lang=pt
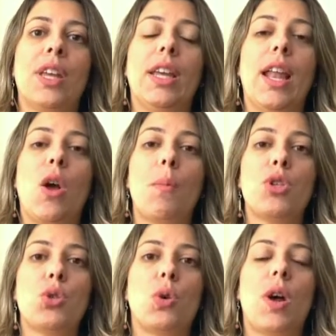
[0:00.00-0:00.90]
e ela
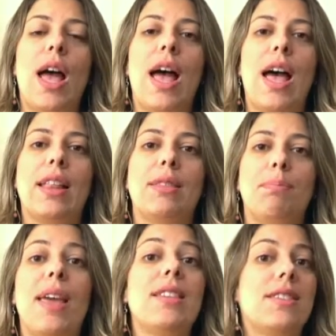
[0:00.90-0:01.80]
começou a
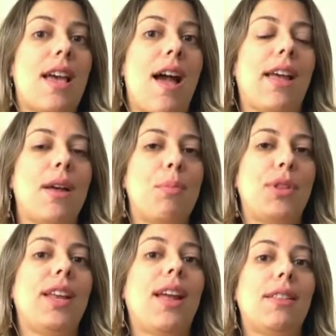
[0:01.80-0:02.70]
pensar que ela
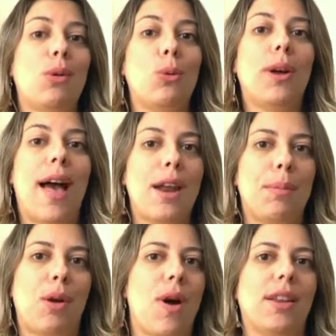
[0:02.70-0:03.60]
poderia ter um lugar
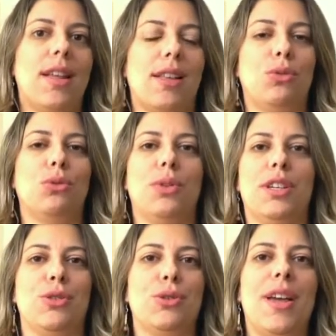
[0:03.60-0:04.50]
para guardar tudo
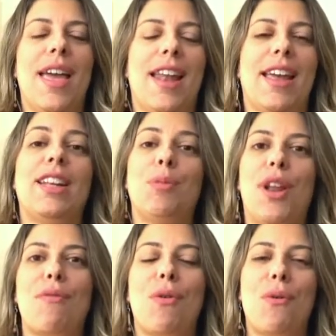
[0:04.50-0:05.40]
isso. Ela ainda
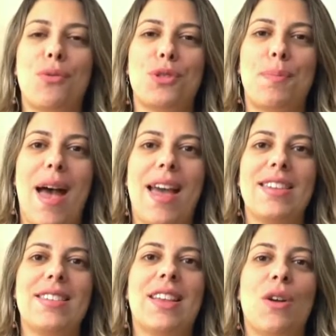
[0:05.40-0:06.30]
morava com os
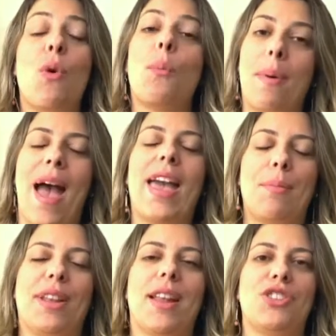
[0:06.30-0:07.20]
pais, com o pai, a
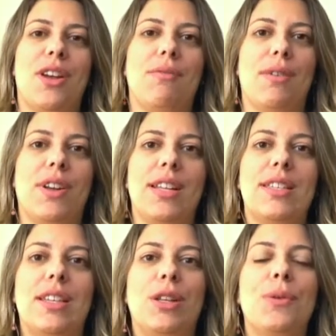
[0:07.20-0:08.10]
mãe dela já havia
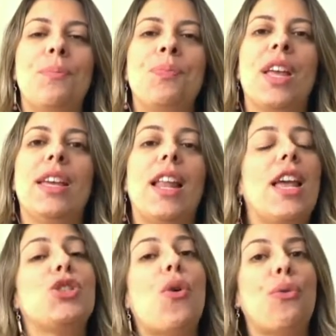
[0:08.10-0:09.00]
falecido, e ela
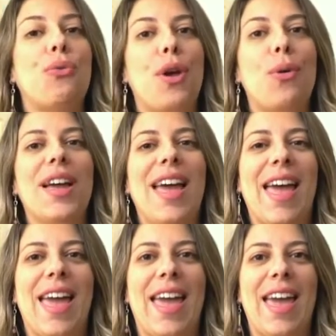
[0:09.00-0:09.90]
resolveu
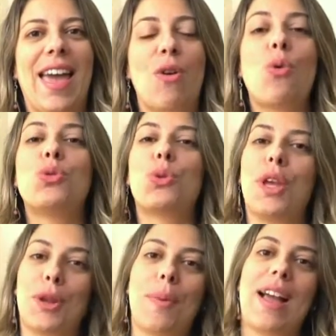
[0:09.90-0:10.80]
é,
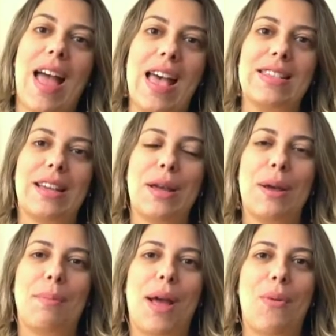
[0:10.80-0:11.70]
construir uma casa
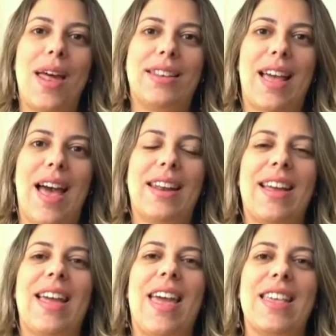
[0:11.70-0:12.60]
para guardar
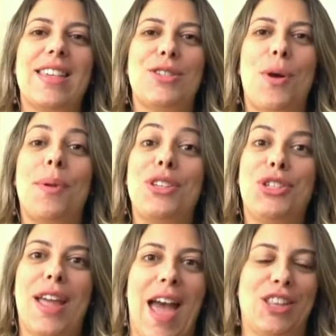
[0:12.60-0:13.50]
essas obras
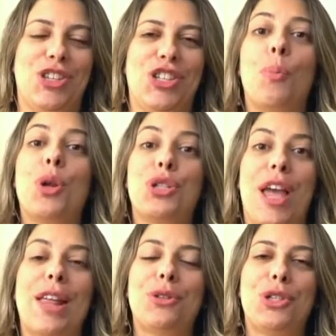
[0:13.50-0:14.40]
de arte. O
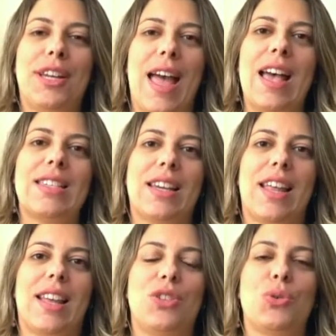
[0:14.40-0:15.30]
projeto de casa que
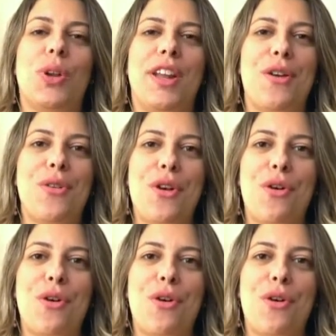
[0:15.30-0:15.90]
ela escolheu